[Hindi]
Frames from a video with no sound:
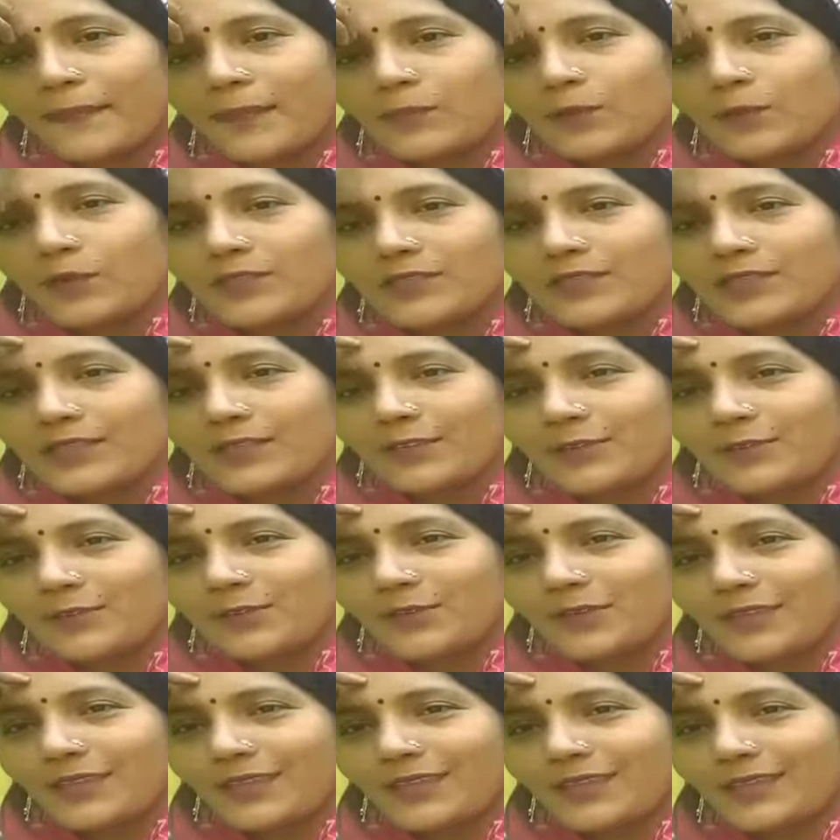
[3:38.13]
बहुत सारे
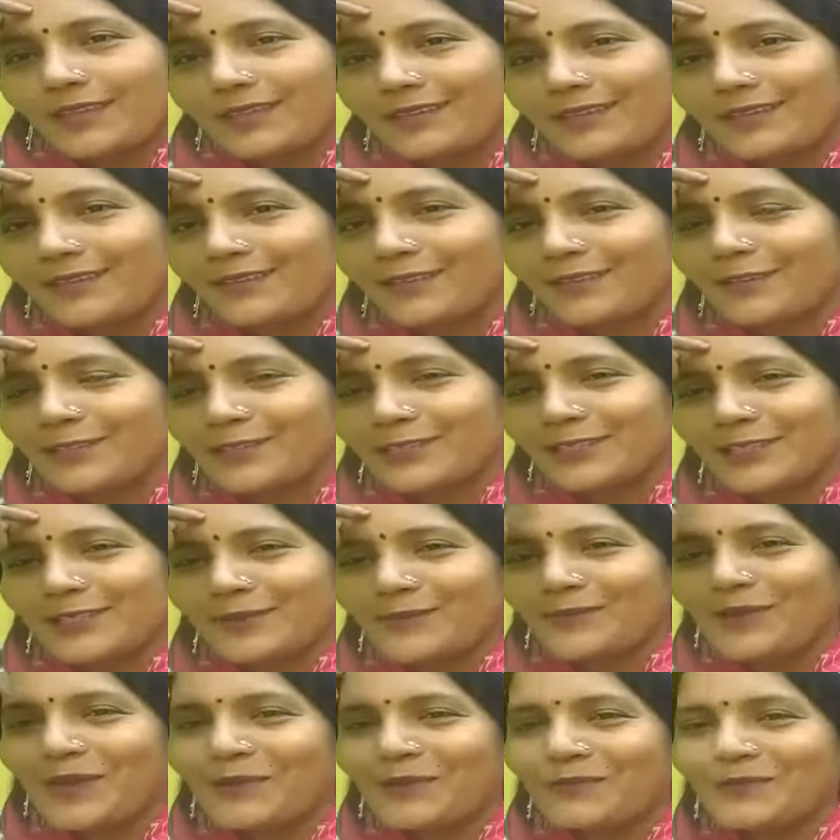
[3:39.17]
लोग थे तो
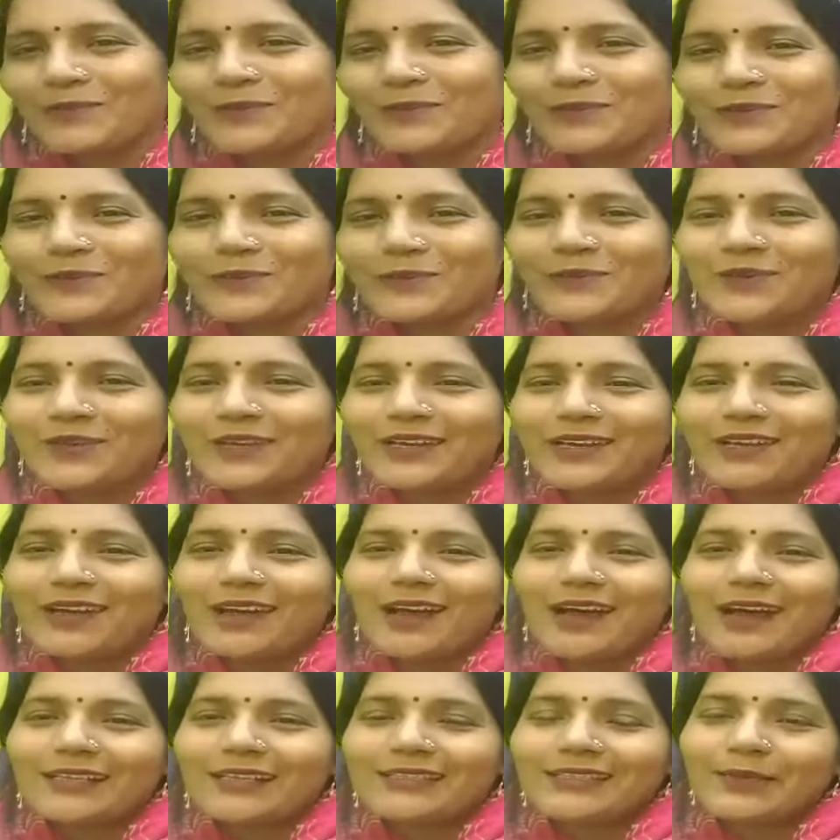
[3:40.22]
चलिए मैं आप लोगों को
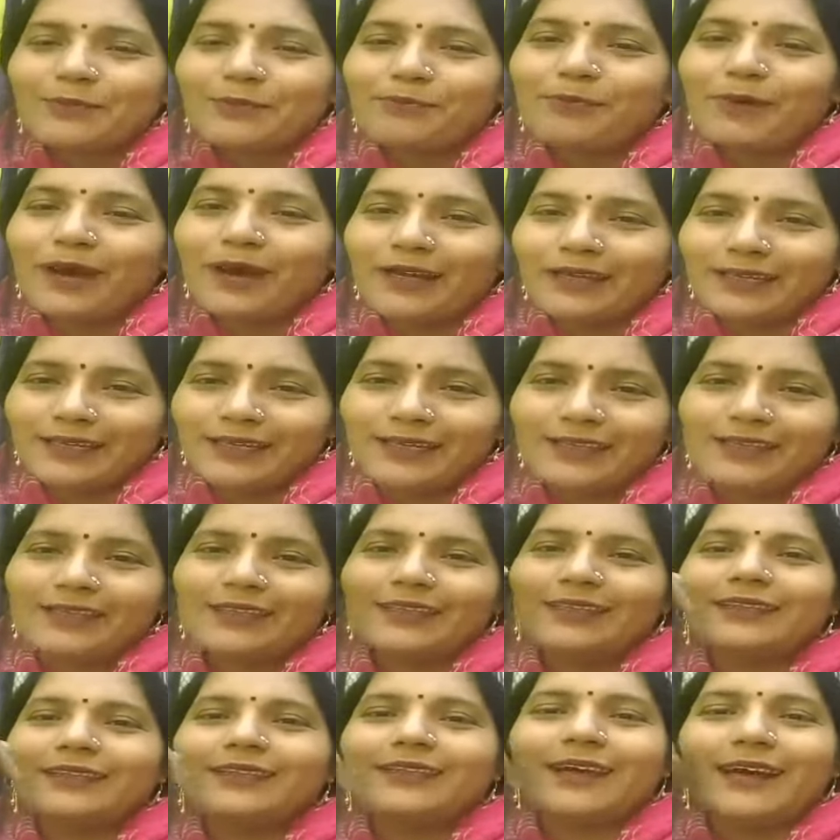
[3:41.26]
आज की पार्टी
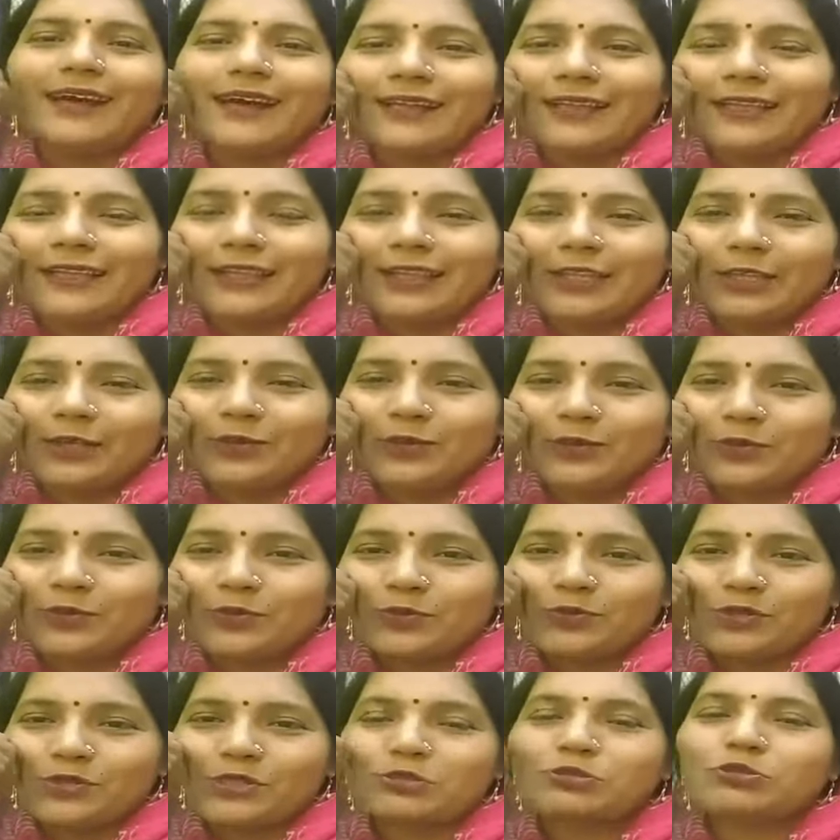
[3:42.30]
ही दिखा देती हूँ
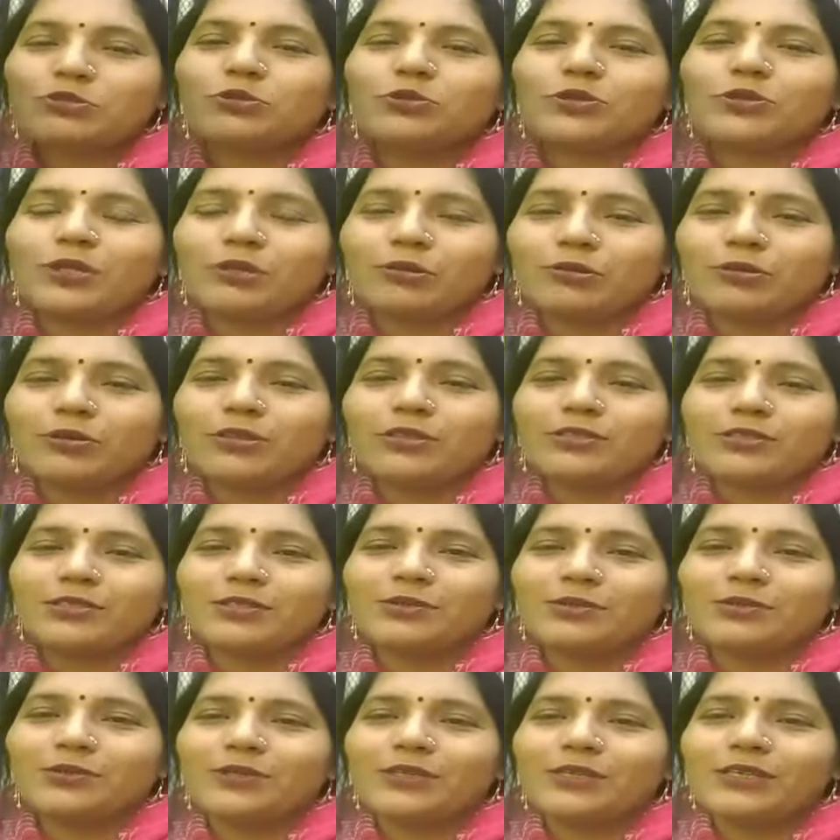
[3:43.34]
उसकी जो
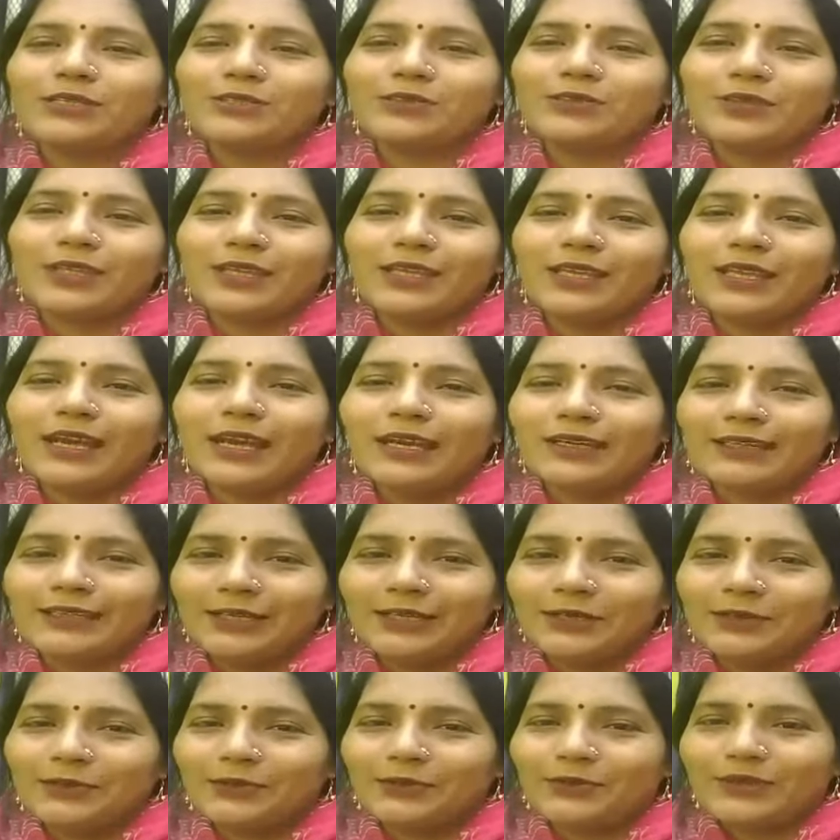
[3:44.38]
डेकोरेशन हो रही है जो
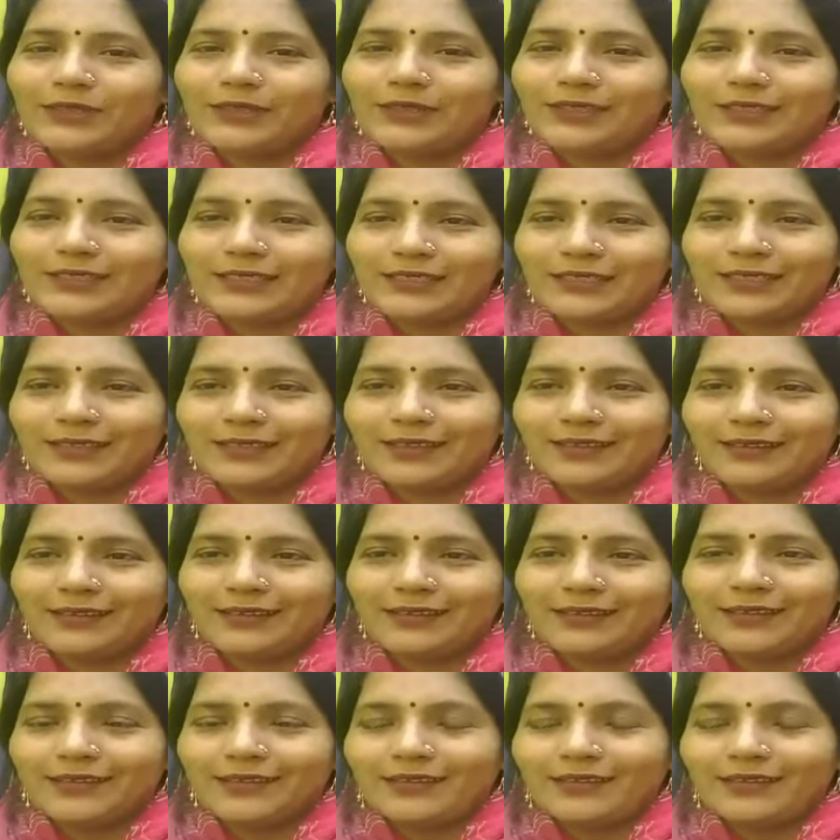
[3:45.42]
तैयारियाँ हो रही है ठीक है